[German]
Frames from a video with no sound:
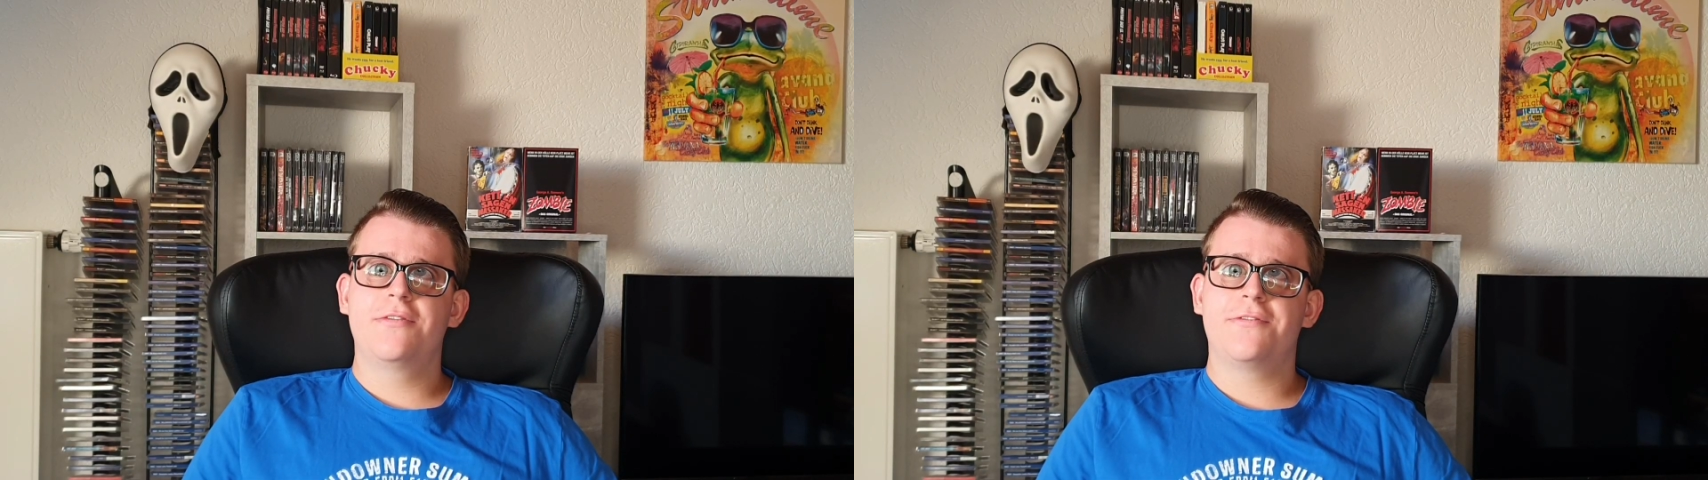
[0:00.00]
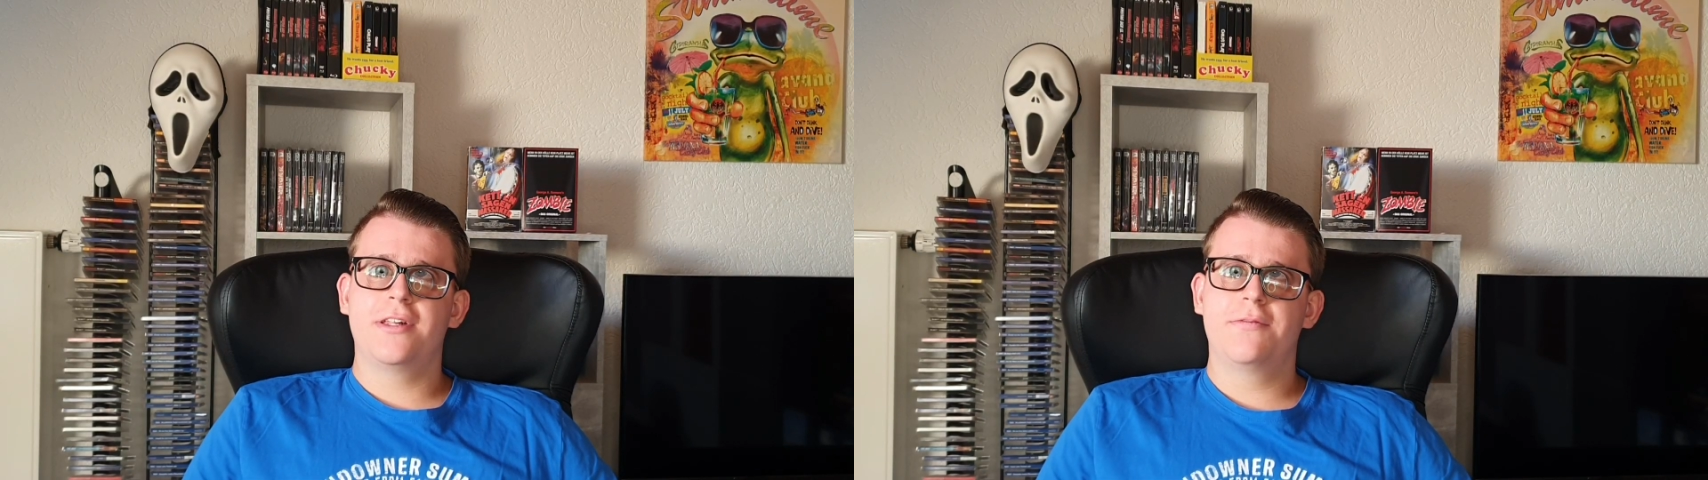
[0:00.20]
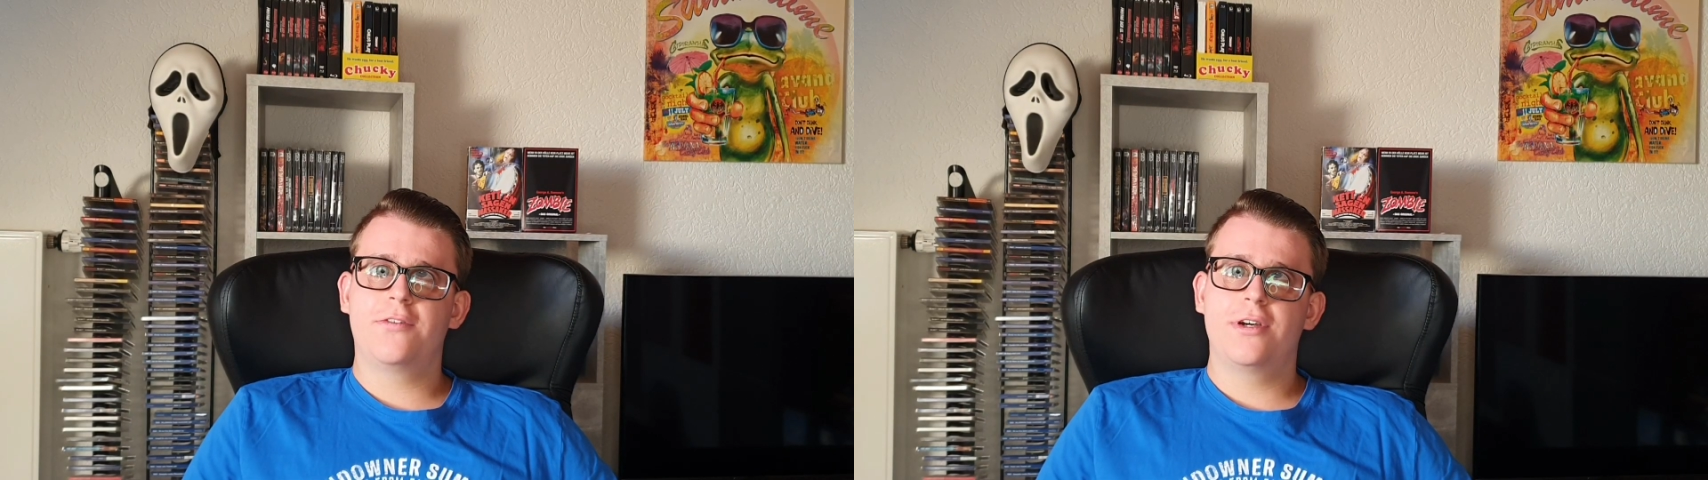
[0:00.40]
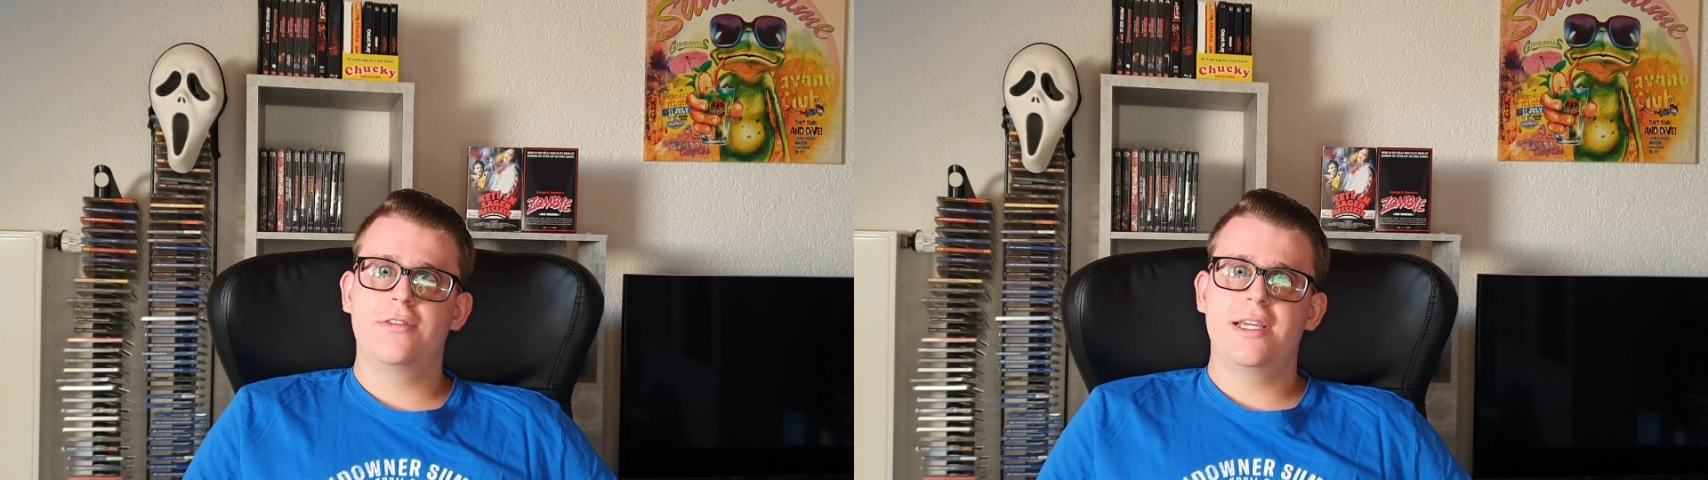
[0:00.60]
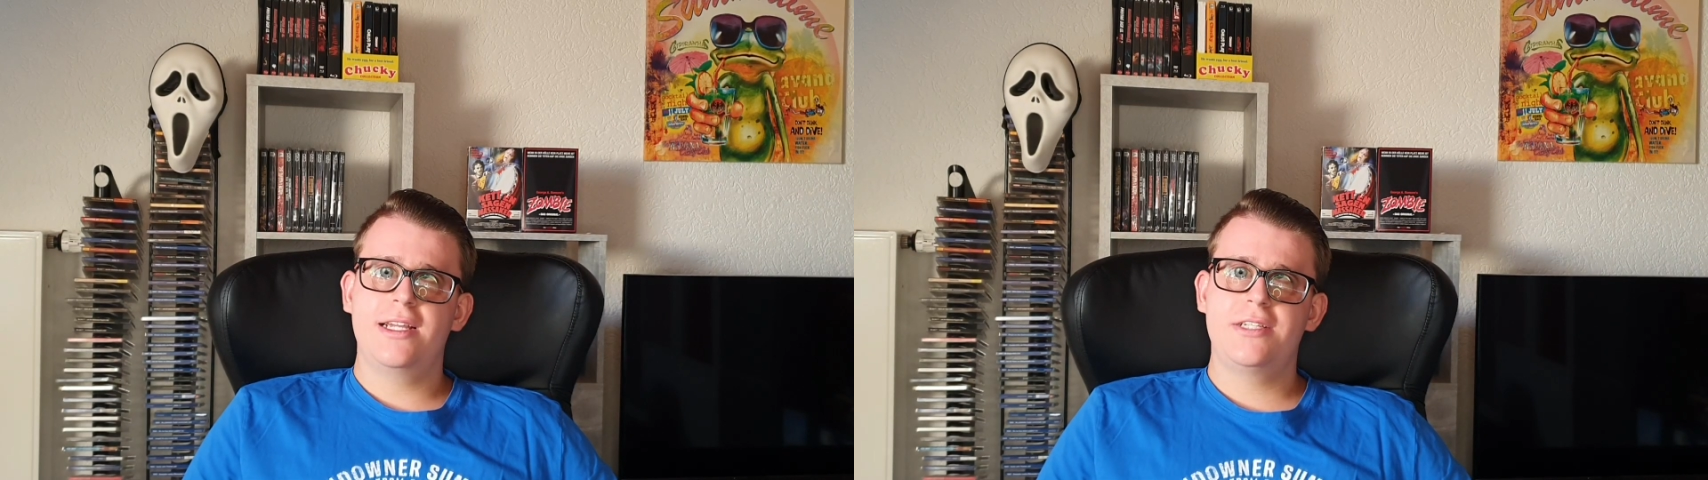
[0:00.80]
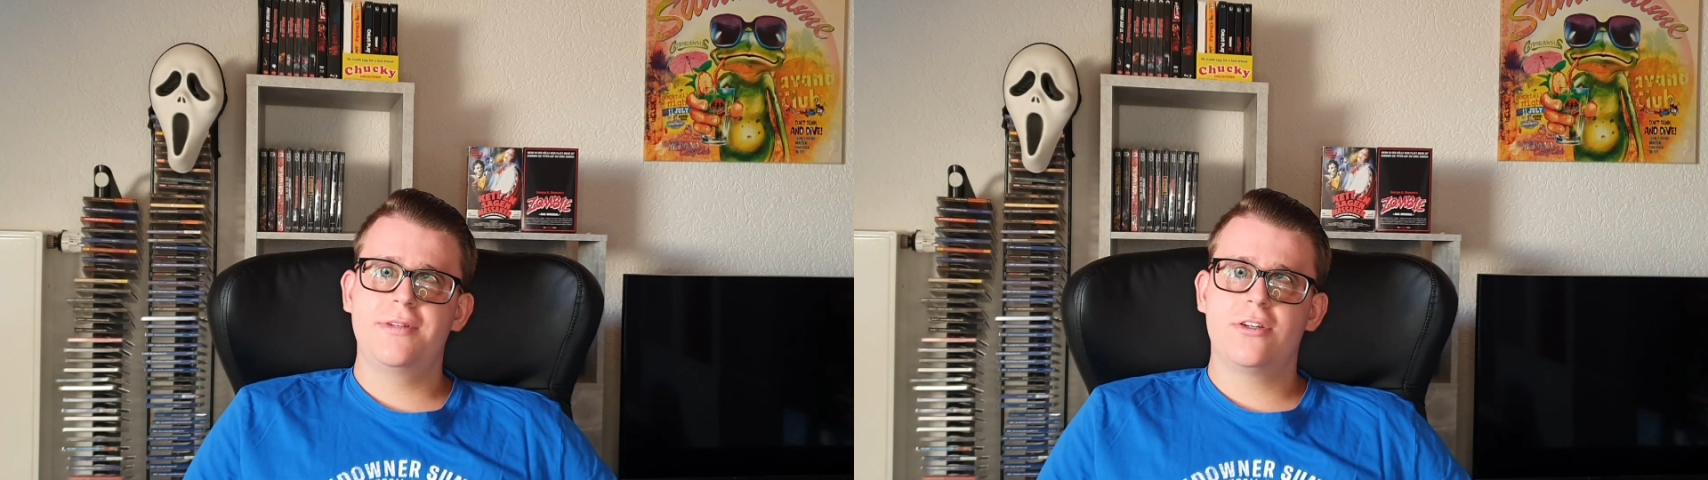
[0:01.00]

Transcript: Filmfreunde und herzlich